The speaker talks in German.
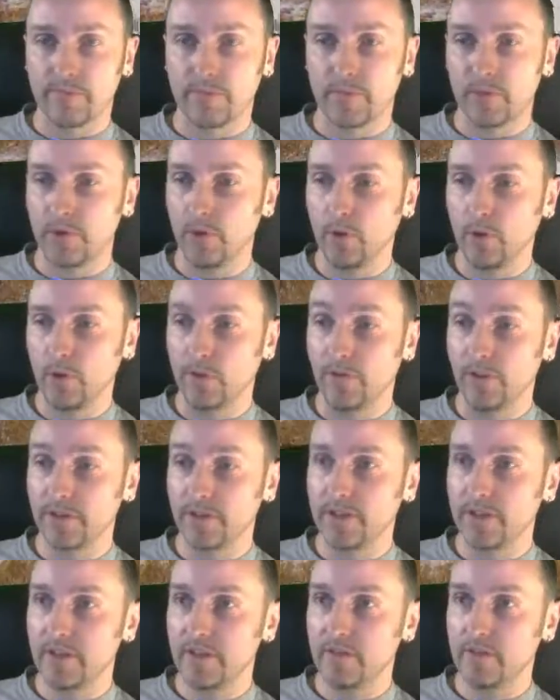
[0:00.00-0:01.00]
So,
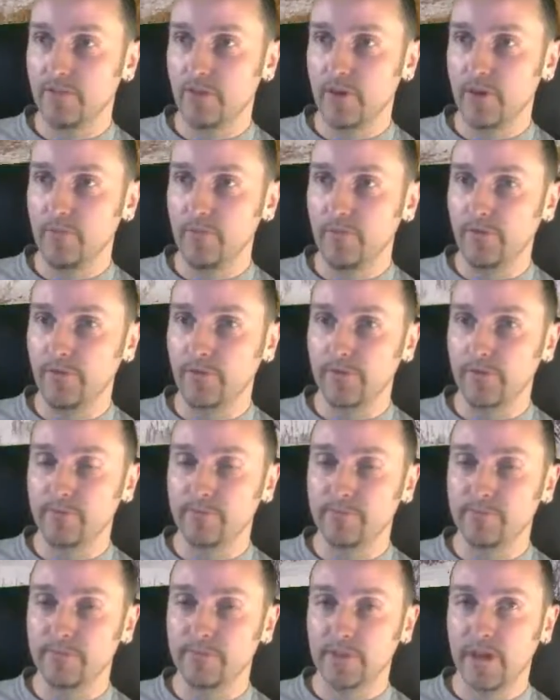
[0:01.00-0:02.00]
14 zu 5.
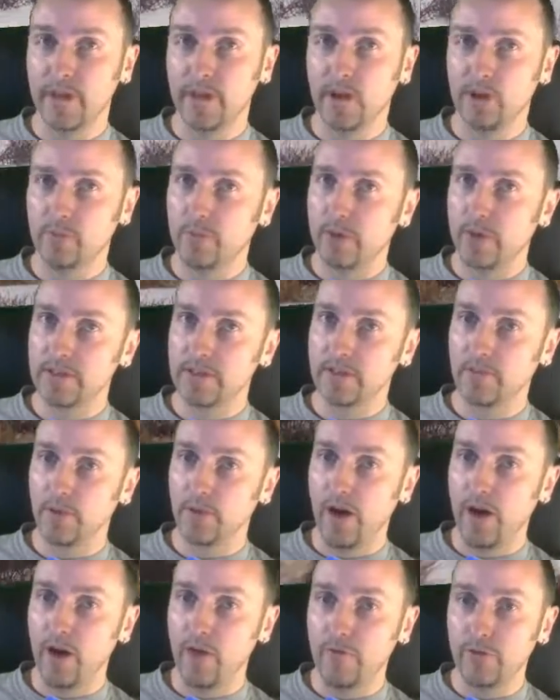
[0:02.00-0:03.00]
Der Jagdpanzer
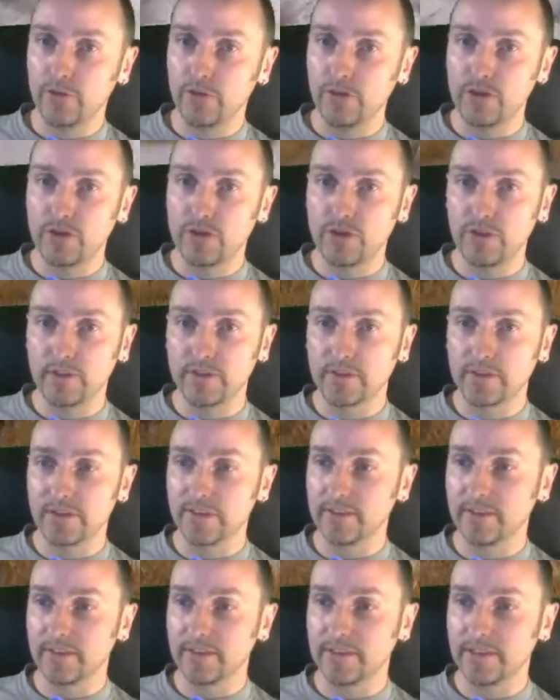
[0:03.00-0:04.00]
wurde auch vernichtet.
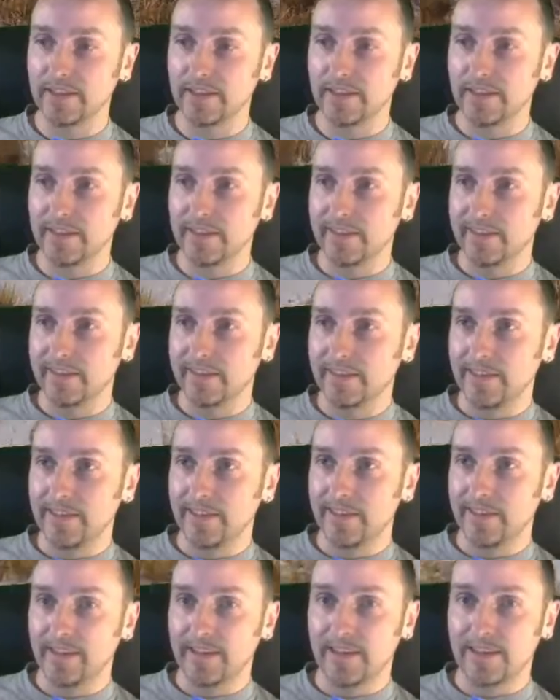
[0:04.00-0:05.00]

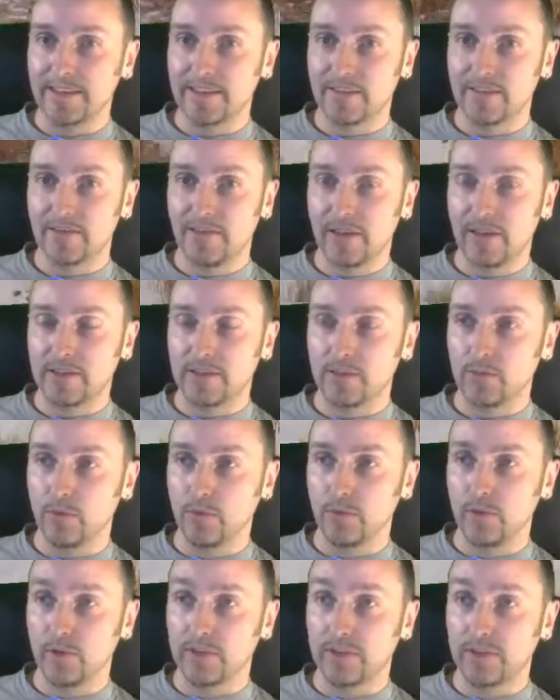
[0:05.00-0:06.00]
Jetzt fehlt nur
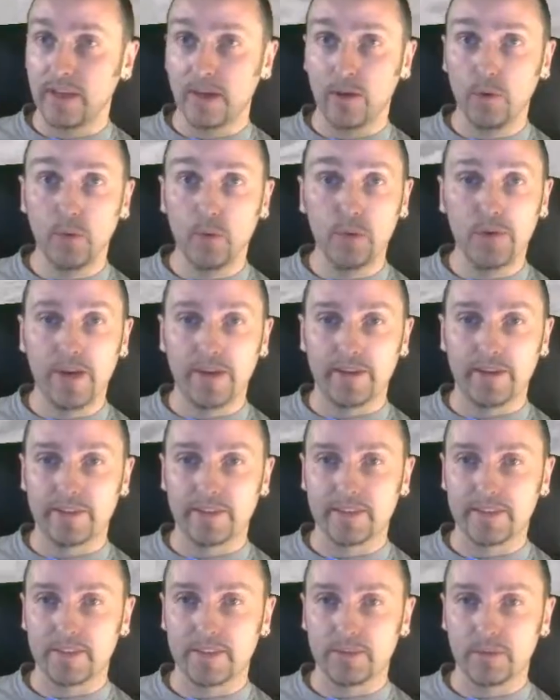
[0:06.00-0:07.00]
noch der
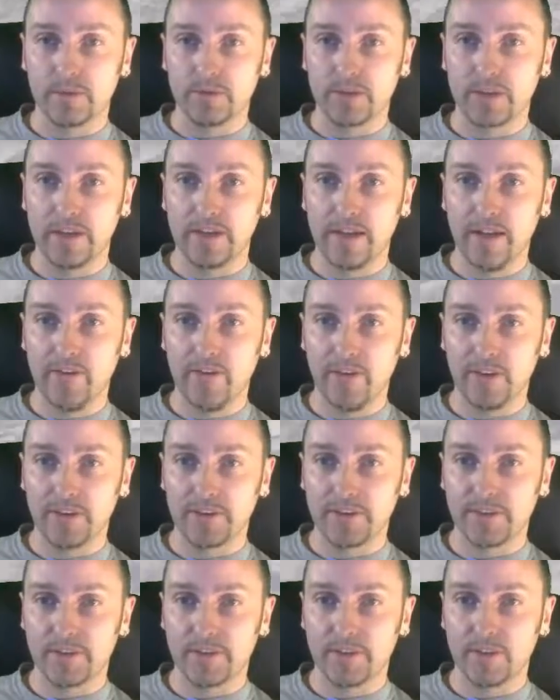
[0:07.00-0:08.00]
UDES und dann haben wir
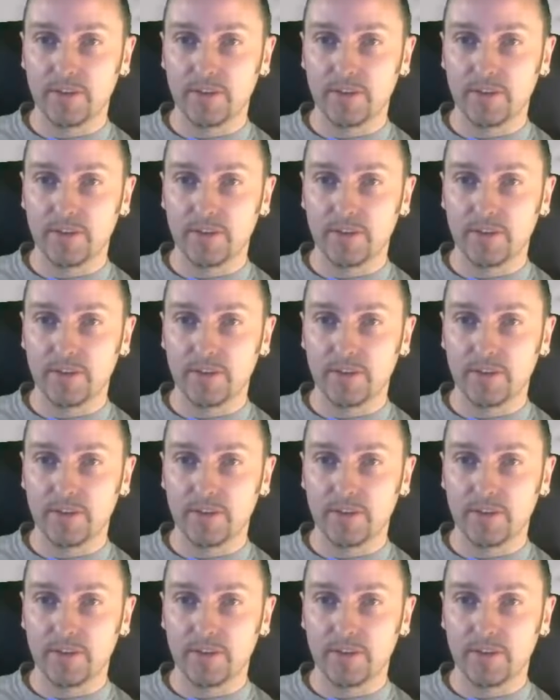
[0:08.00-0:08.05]
es.